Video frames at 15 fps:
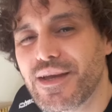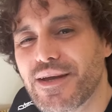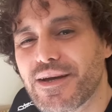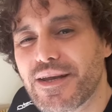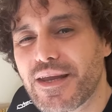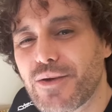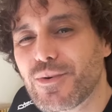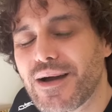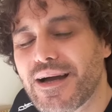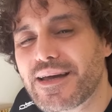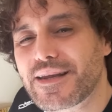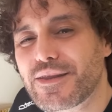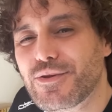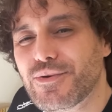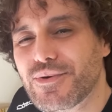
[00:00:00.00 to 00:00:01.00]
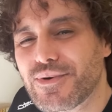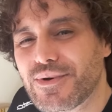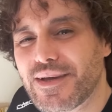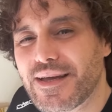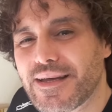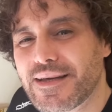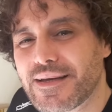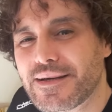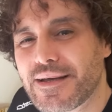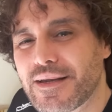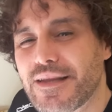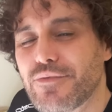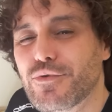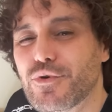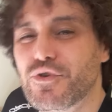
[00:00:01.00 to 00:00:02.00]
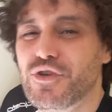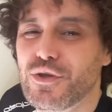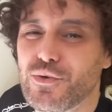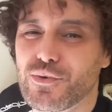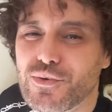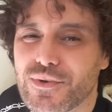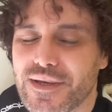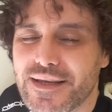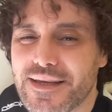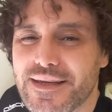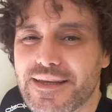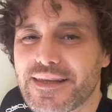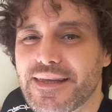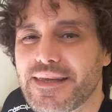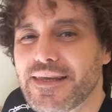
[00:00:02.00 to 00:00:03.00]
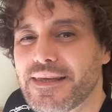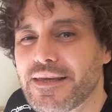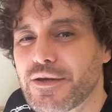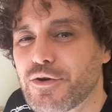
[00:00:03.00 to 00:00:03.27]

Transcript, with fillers: riguardo alla voce dura e